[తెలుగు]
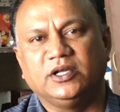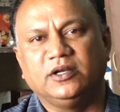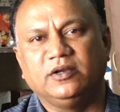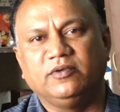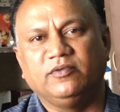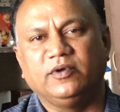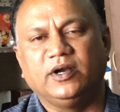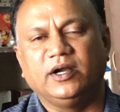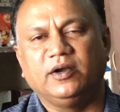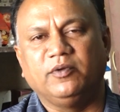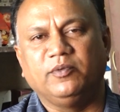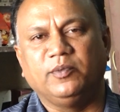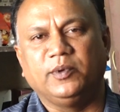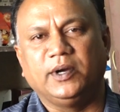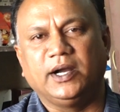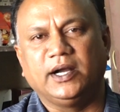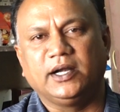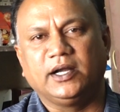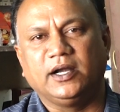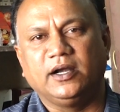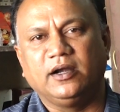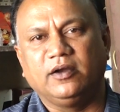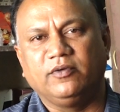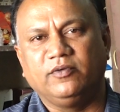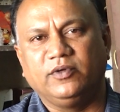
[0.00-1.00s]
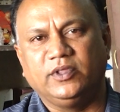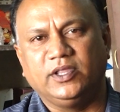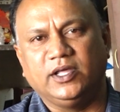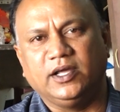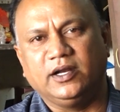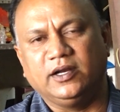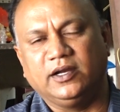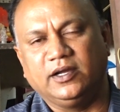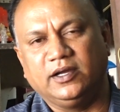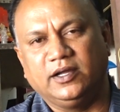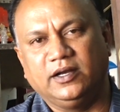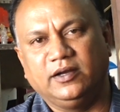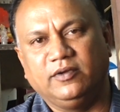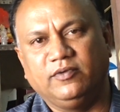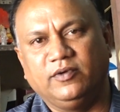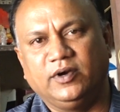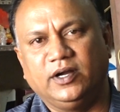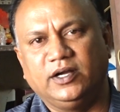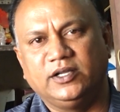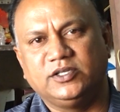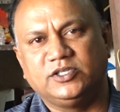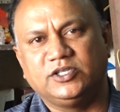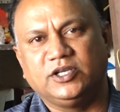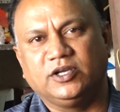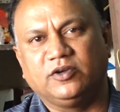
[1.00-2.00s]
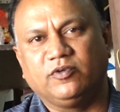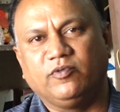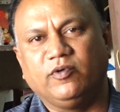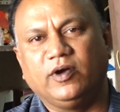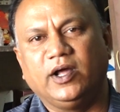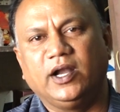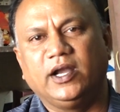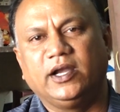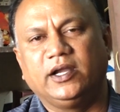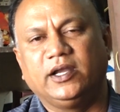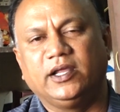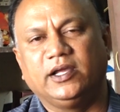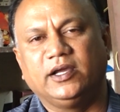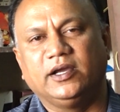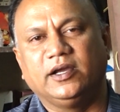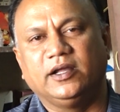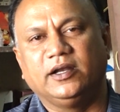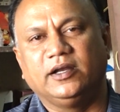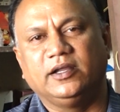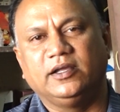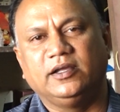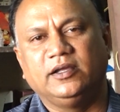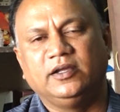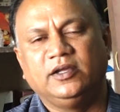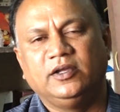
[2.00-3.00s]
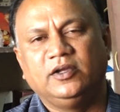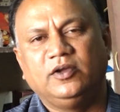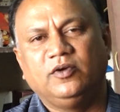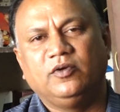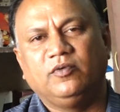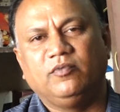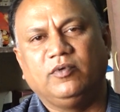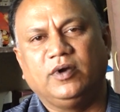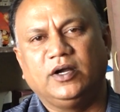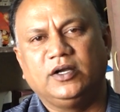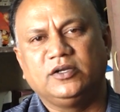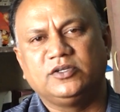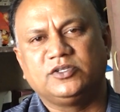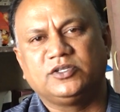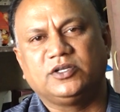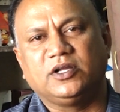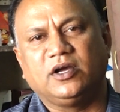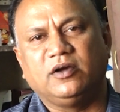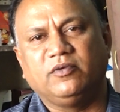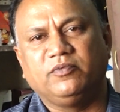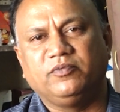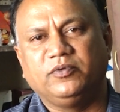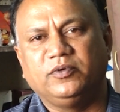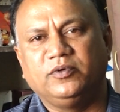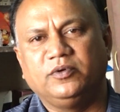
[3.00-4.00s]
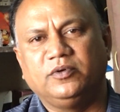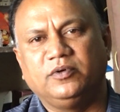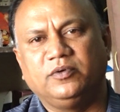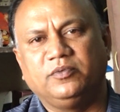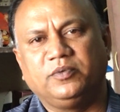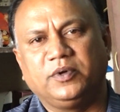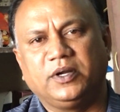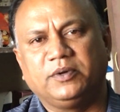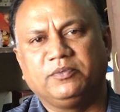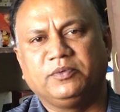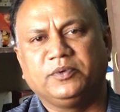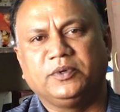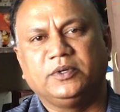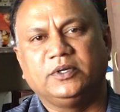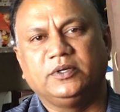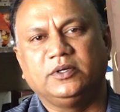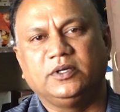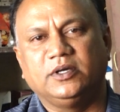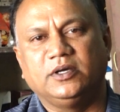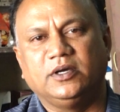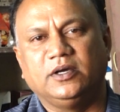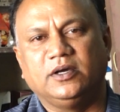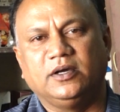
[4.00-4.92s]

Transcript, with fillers: కానీ వాళ్ళు మాట్లాడే విధానం కానీ వాళ్ళు ఇచ్చే క్వాలిటీ కానీ వాళ్ళ స్టాఫ్ పర్ఫార్మెన్